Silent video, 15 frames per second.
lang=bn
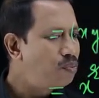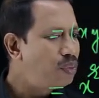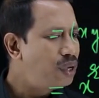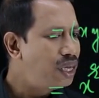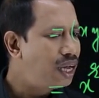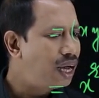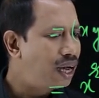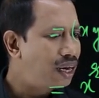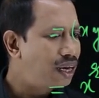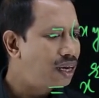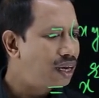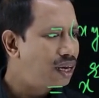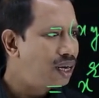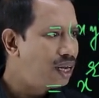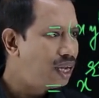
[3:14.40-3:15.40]
পি আর
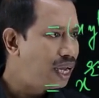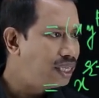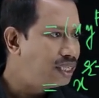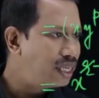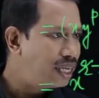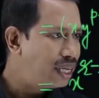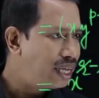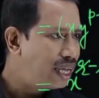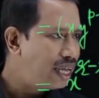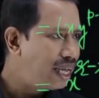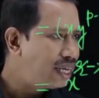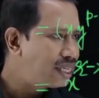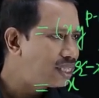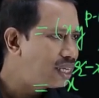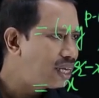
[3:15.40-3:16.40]
এই যে
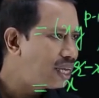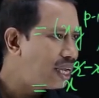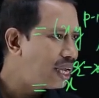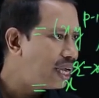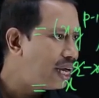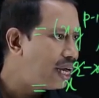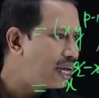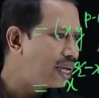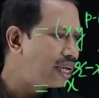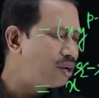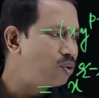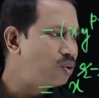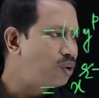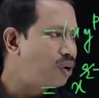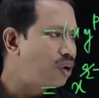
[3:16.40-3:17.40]
এর সঙ্গে এটাকে
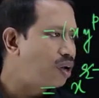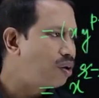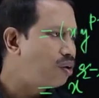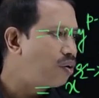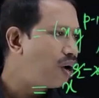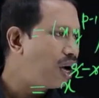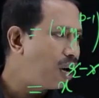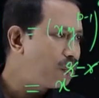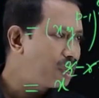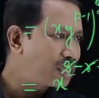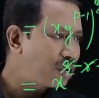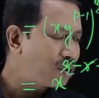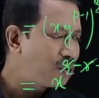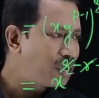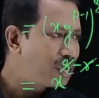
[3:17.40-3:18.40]
গুণ করা হলো আবার
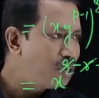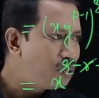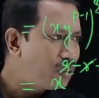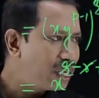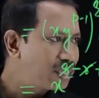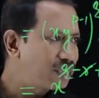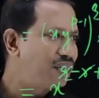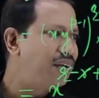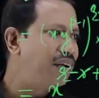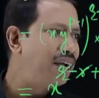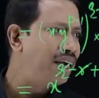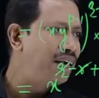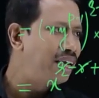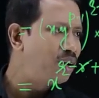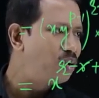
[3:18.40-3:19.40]
দেখো কিউ এর সঙ্গে
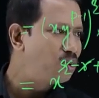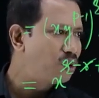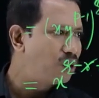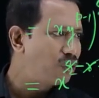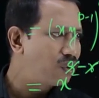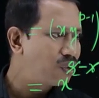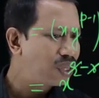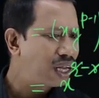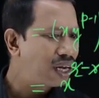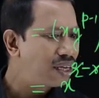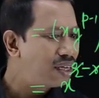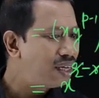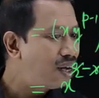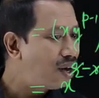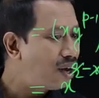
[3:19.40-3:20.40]
এটা গুণ করো তাহলে
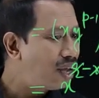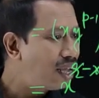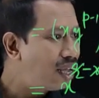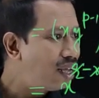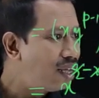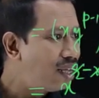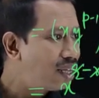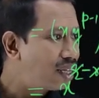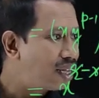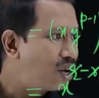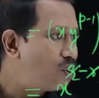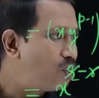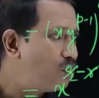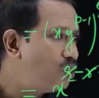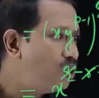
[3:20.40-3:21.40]
কি হয়
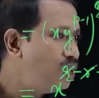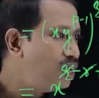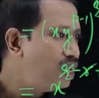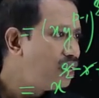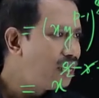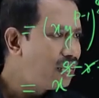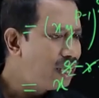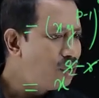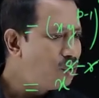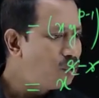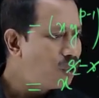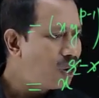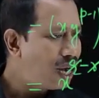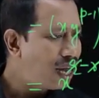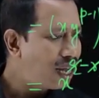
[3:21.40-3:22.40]
দেখো কিউ
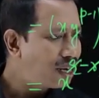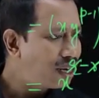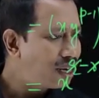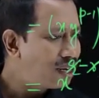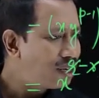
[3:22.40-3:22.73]
আর